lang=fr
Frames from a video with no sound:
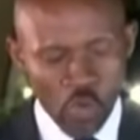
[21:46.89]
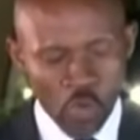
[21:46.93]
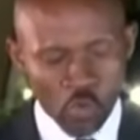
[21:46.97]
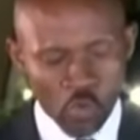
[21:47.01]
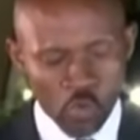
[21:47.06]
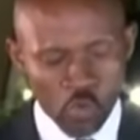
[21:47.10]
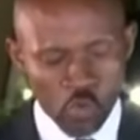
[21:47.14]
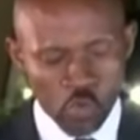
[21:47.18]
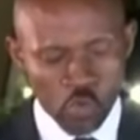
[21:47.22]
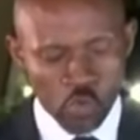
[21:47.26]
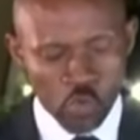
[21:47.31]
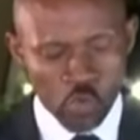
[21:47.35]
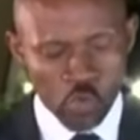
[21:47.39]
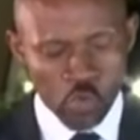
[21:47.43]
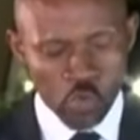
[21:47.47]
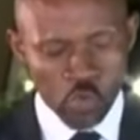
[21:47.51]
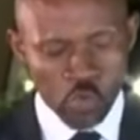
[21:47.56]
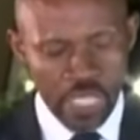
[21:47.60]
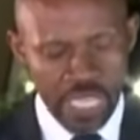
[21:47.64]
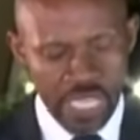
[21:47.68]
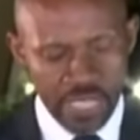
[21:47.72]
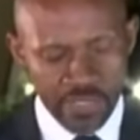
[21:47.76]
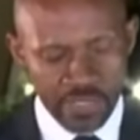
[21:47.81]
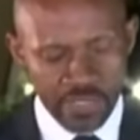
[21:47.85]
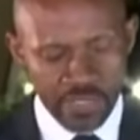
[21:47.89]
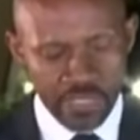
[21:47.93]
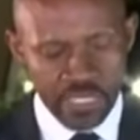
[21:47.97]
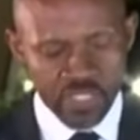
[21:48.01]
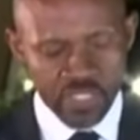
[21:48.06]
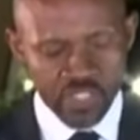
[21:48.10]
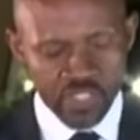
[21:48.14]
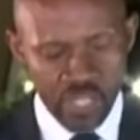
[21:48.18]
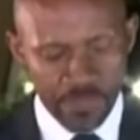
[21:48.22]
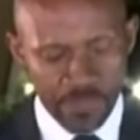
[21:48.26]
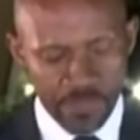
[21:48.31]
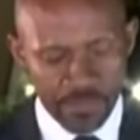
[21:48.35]
Au dernier
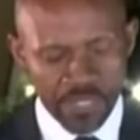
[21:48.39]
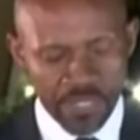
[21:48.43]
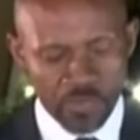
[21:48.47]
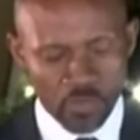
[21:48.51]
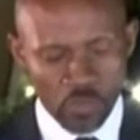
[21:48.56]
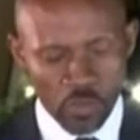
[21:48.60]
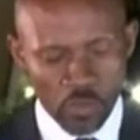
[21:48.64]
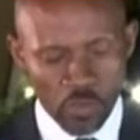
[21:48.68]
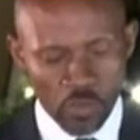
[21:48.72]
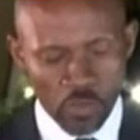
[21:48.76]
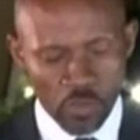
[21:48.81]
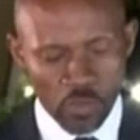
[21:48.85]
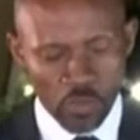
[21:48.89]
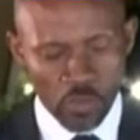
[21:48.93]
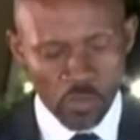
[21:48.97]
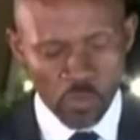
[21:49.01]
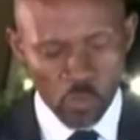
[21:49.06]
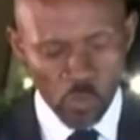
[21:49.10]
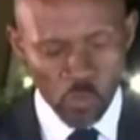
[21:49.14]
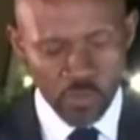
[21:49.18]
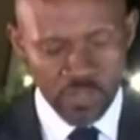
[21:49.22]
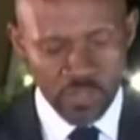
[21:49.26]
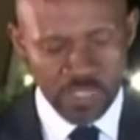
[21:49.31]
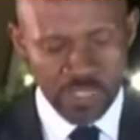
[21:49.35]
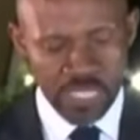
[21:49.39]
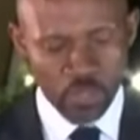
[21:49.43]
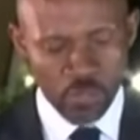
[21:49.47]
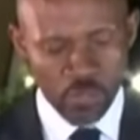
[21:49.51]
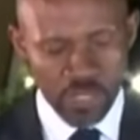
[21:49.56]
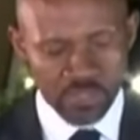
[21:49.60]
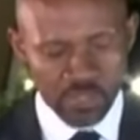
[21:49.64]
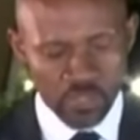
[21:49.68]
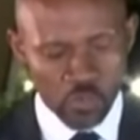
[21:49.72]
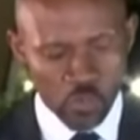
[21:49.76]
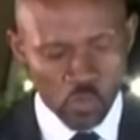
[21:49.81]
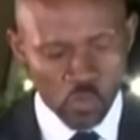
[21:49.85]
chapitre du Conseil de
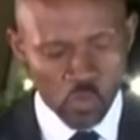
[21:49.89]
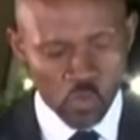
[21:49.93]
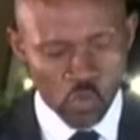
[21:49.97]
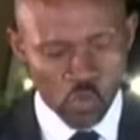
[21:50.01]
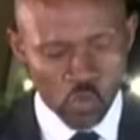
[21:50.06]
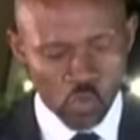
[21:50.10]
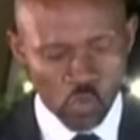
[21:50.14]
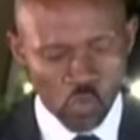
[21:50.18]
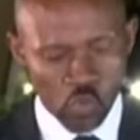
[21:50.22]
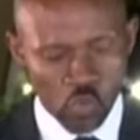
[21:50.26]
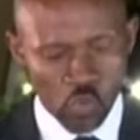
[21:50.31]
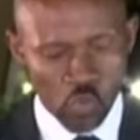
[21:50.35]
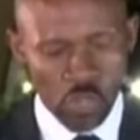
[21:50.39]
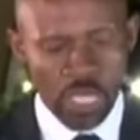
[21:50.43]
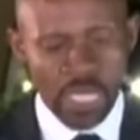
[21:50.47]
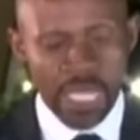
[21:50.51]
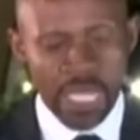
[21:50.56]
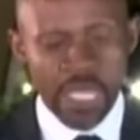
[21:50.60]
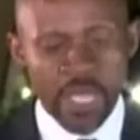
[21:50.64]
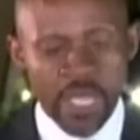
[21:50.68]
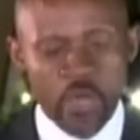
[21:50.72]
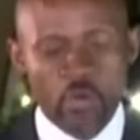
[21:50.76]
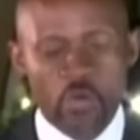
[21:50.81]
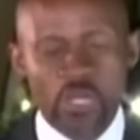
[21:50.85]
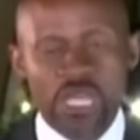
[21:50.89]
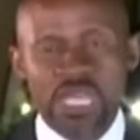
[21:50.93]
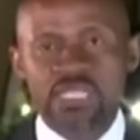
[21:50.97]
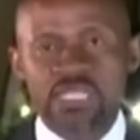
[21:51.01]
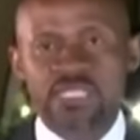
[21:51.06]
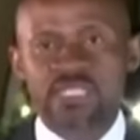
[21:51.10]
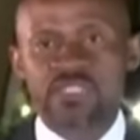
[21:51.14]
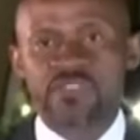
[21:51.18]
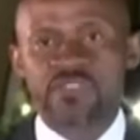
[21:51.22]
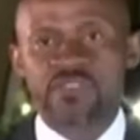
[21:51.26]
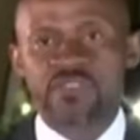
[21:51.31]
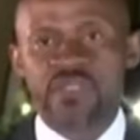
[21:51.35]
ministres de ce jour,
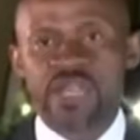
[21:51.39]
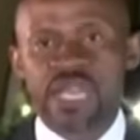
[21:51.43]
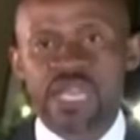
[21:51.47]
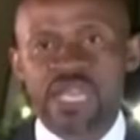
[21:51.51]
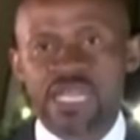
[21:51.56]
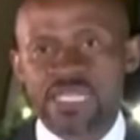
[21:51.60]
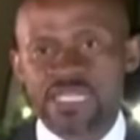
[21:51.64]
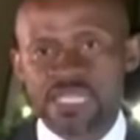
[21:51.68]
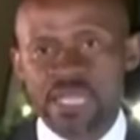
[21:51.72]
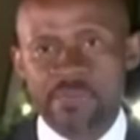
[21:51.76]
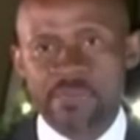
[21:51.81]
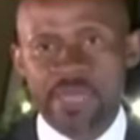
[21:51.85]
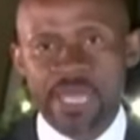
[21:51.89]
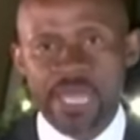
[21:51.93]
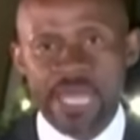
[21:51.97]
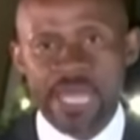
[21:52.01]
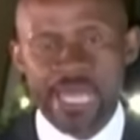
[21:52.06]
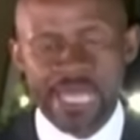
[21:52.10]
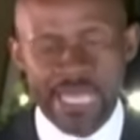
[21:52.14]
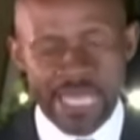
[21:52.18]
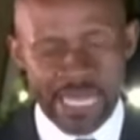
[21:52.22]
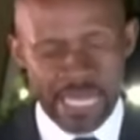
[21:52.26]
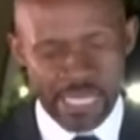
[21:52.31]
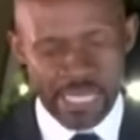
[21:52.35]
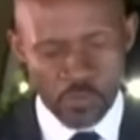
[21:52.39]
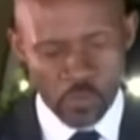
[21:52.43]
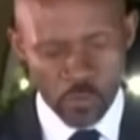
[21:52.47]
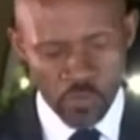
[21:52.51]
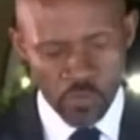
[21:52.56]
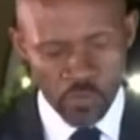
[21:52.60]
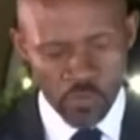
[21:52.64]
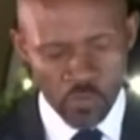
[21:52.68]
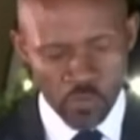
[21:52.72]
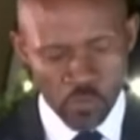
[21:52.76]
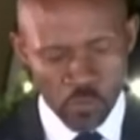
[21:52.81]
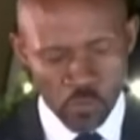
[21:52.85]
relatif à l'examen et à
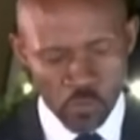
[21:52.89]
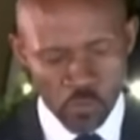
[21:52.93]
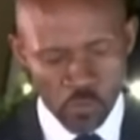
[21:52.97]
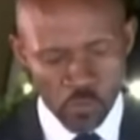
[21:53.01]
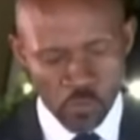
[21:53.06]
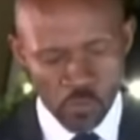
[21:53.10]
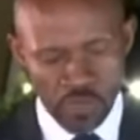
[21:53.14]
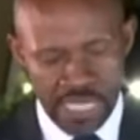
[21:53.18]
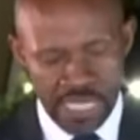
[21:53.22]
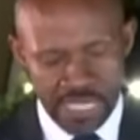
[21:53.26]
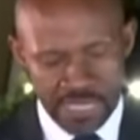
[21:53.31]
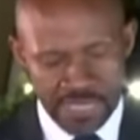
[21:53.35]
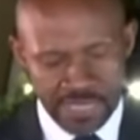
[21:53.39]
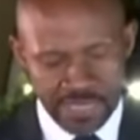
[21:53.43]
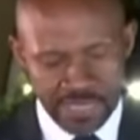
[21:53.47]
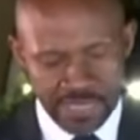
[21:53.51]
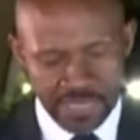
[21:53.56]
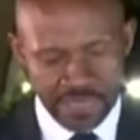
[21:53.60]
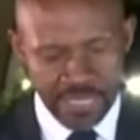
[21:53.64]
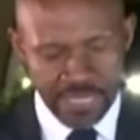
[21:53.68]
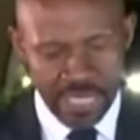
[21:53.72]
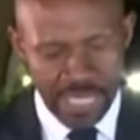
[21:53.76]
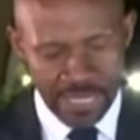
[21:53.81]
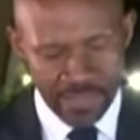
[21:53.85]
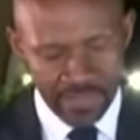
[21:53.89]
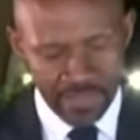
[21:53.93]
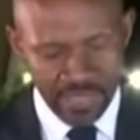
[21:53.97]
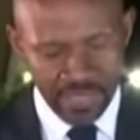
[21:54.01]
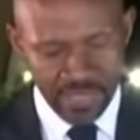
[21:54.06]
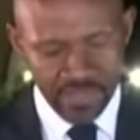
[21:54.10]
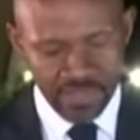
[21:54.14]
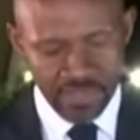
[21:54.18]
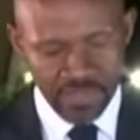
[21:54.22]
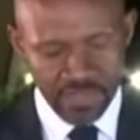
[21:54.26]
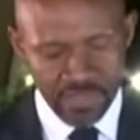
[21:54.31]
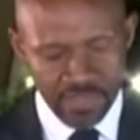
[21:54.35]
l'adoption de textes, un
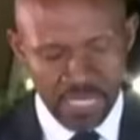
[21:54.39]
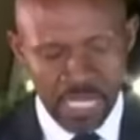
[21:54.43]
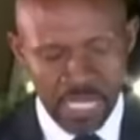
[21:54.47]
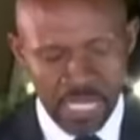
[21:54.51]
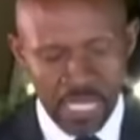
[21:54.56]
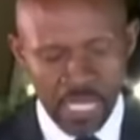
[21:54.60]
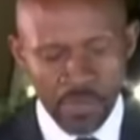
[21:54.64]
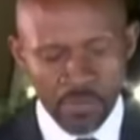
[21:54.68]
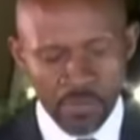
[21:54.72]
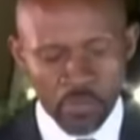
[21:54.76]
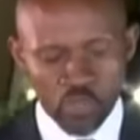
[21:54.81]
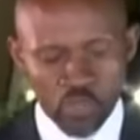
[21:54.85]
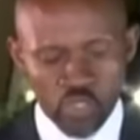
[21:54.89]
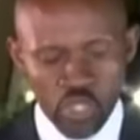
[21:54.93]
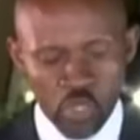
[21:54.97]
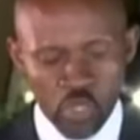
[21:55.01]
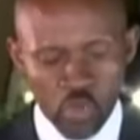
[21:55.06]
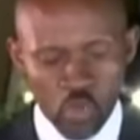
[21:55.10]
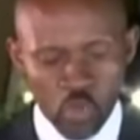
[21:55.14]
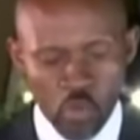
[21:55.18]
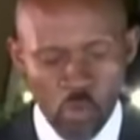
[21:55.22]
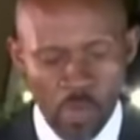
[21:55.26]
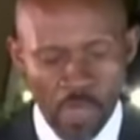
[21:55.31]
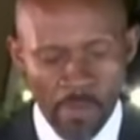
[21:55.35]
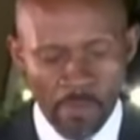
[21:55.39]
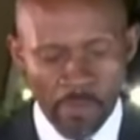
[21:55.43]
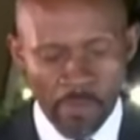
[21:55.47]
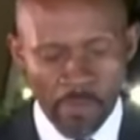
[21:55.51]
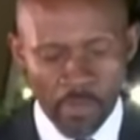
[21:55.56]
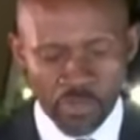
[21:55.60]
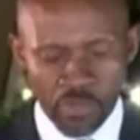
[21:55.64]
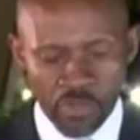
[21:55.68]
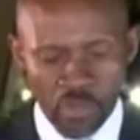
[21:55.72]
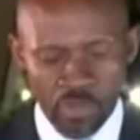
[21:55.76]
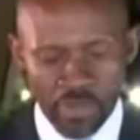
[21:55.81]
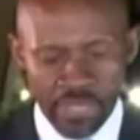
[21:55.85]
texte, projet de loi
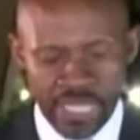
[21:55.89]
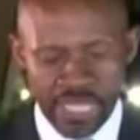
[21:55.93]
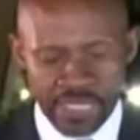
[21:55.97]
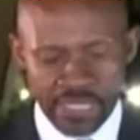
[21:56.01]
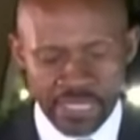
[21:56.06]
portant